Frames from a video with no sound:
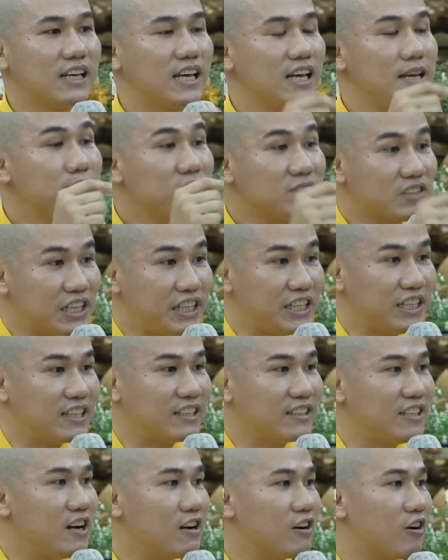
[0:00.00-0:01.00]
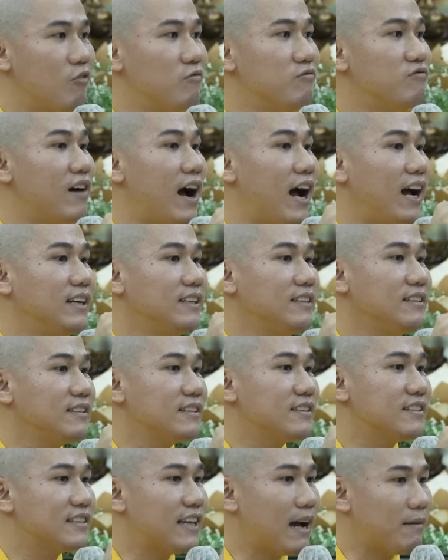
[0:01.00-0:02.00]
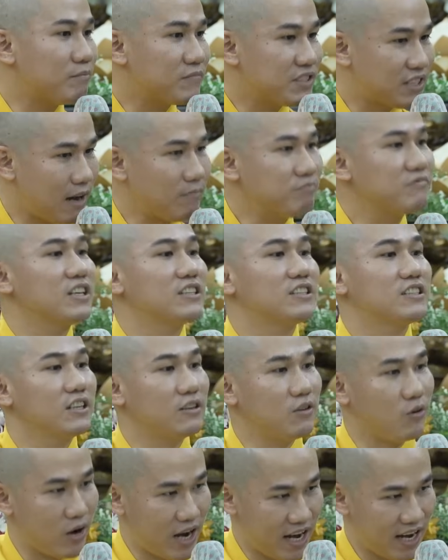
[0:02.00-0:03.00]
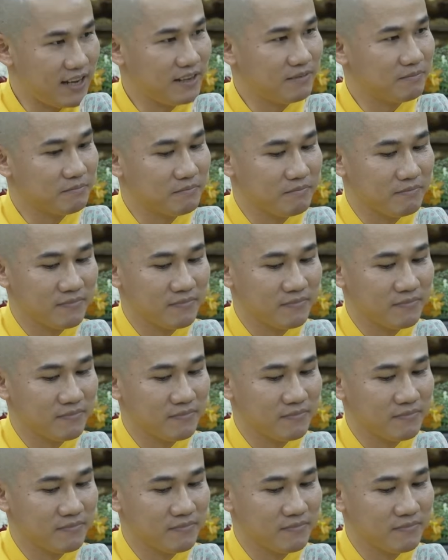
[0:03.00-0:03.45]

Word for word: Kiếm tiền nhưng cũng phải chăm sóc cho sức khỏe.